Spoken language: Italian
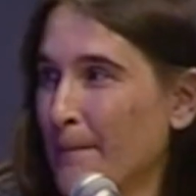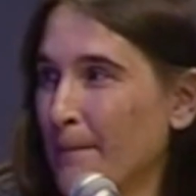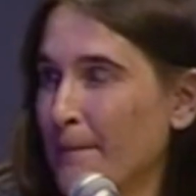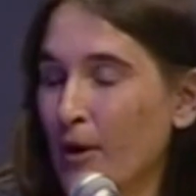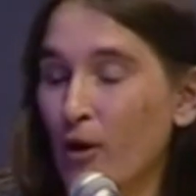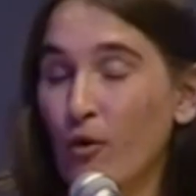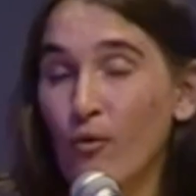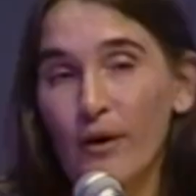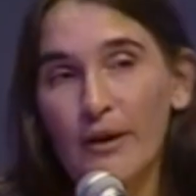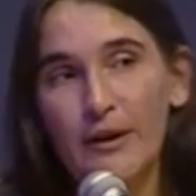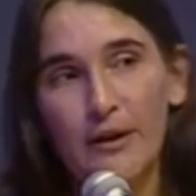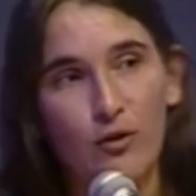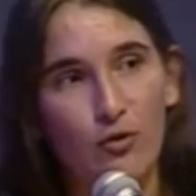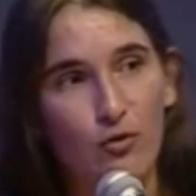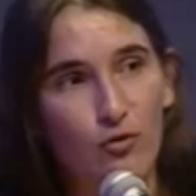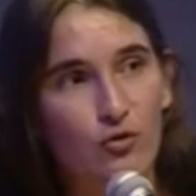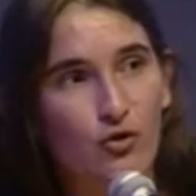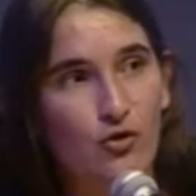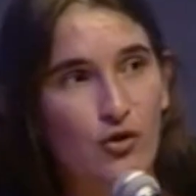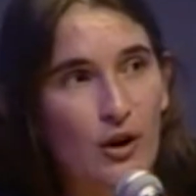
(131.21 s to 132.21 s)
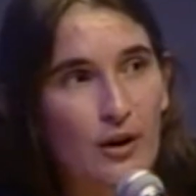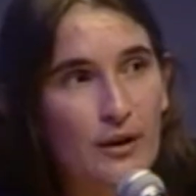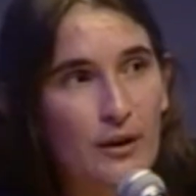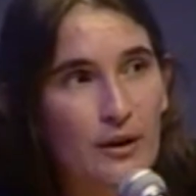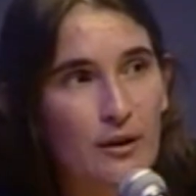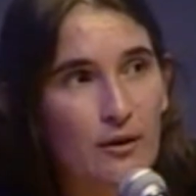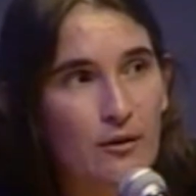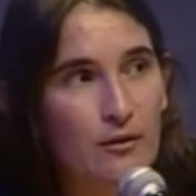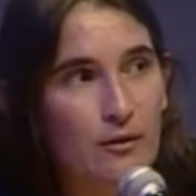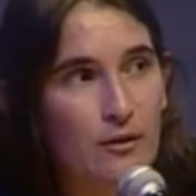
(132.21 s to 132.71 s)
Però questo è
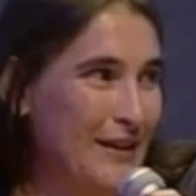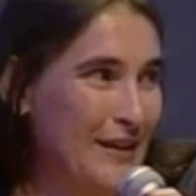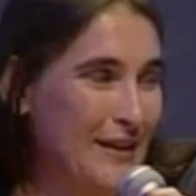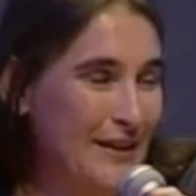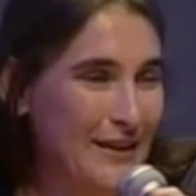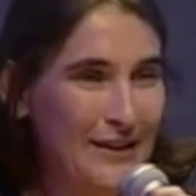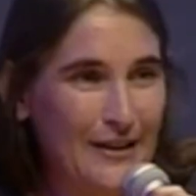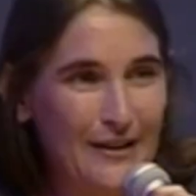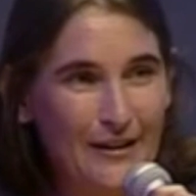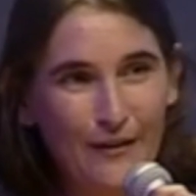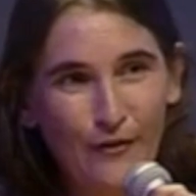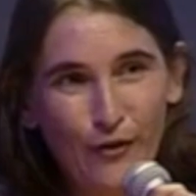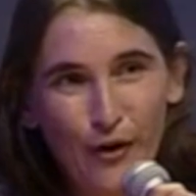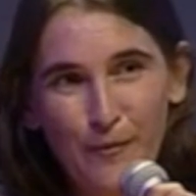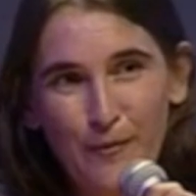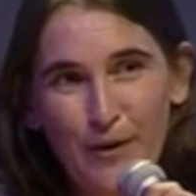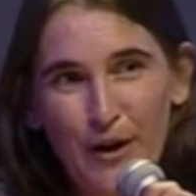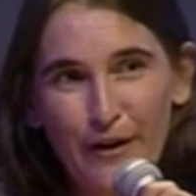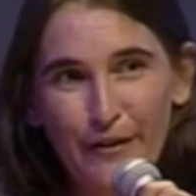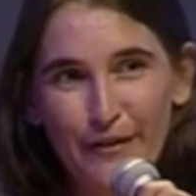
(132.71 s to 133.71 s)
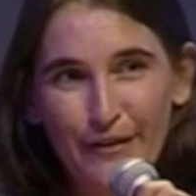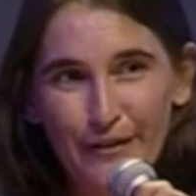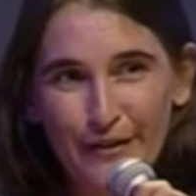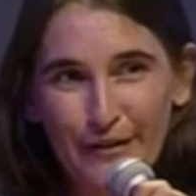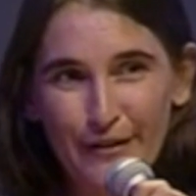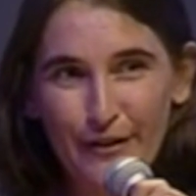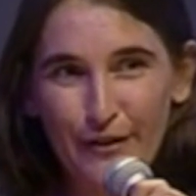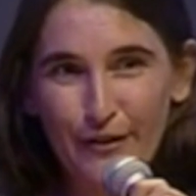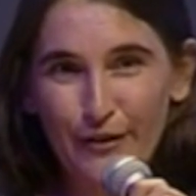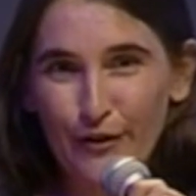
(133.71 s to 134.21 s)
successo. Chiedevo ai miei
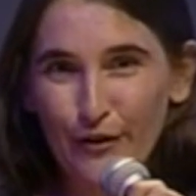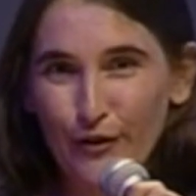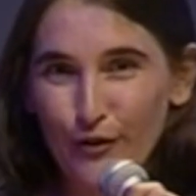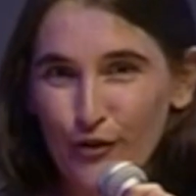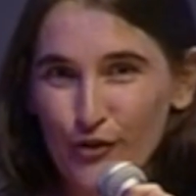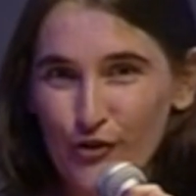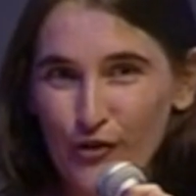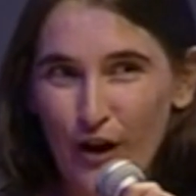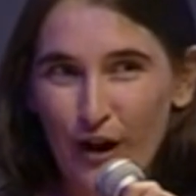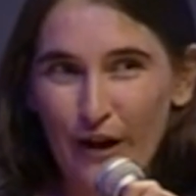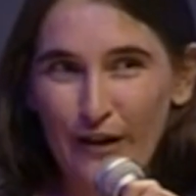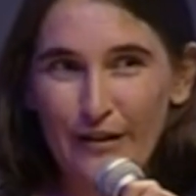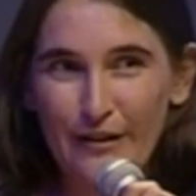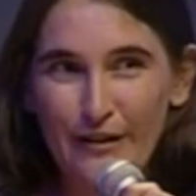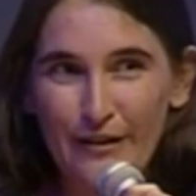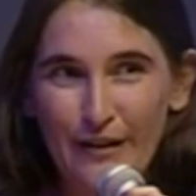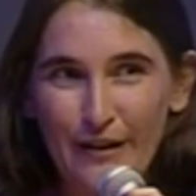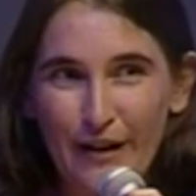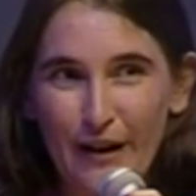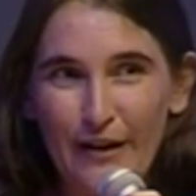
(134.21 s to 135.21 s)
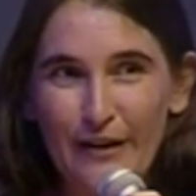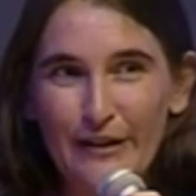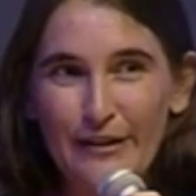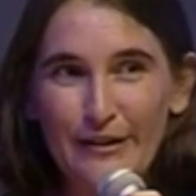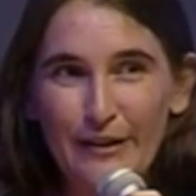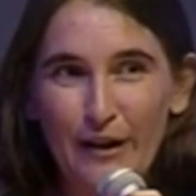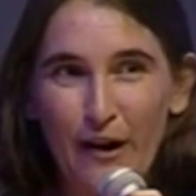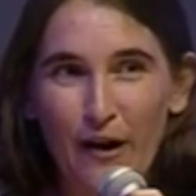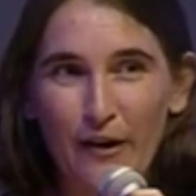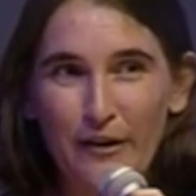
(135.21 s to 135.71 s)
assistenti sociali
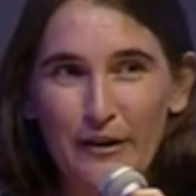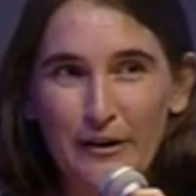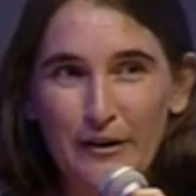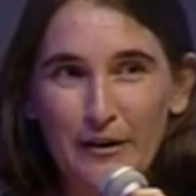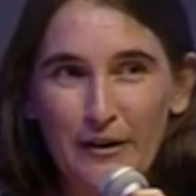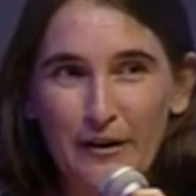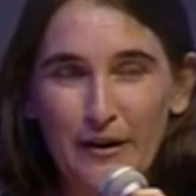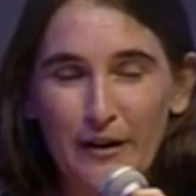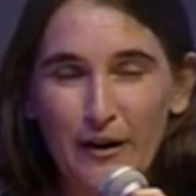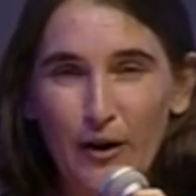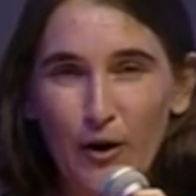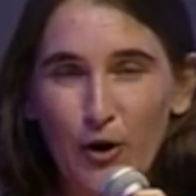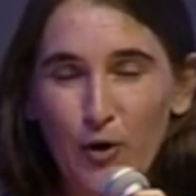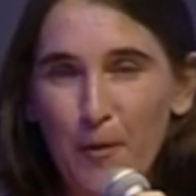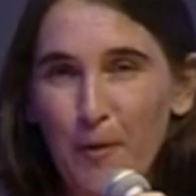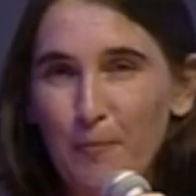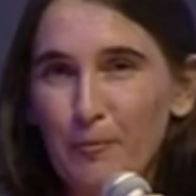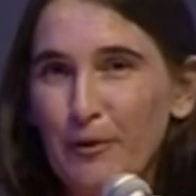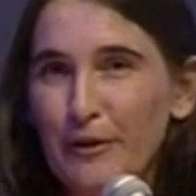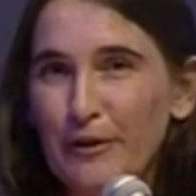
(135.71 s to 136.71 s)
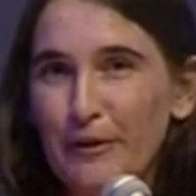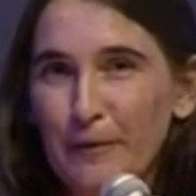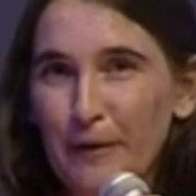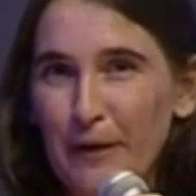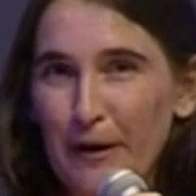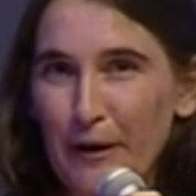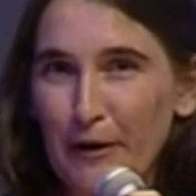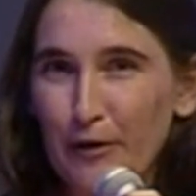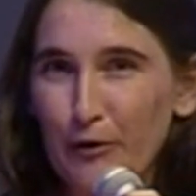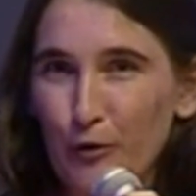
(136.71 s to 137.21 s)
haitiani com'è
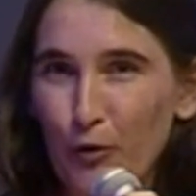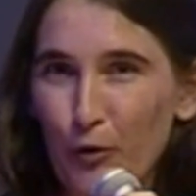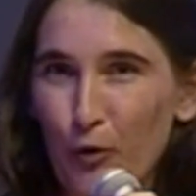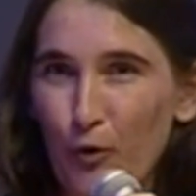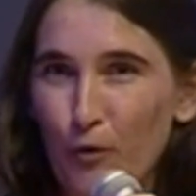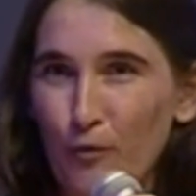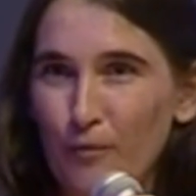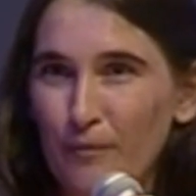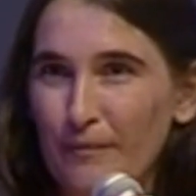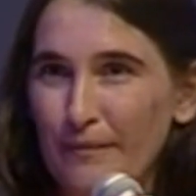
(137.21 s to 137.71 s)
possibile che sono